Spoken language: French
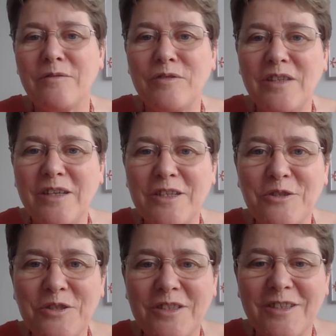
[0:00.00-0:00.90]
et venir
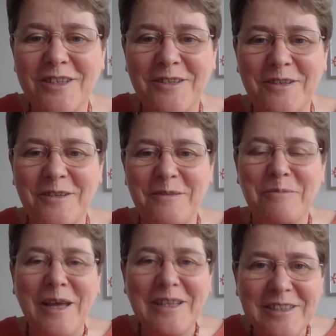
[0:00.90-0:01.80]
échanger euh,
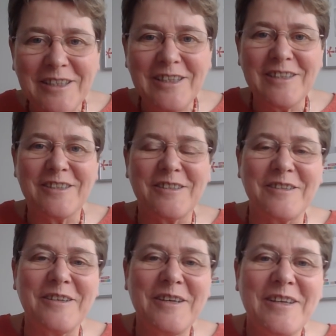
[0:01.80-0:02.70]
pratiques
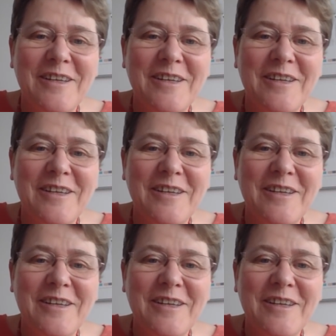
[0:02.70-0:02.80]
euh,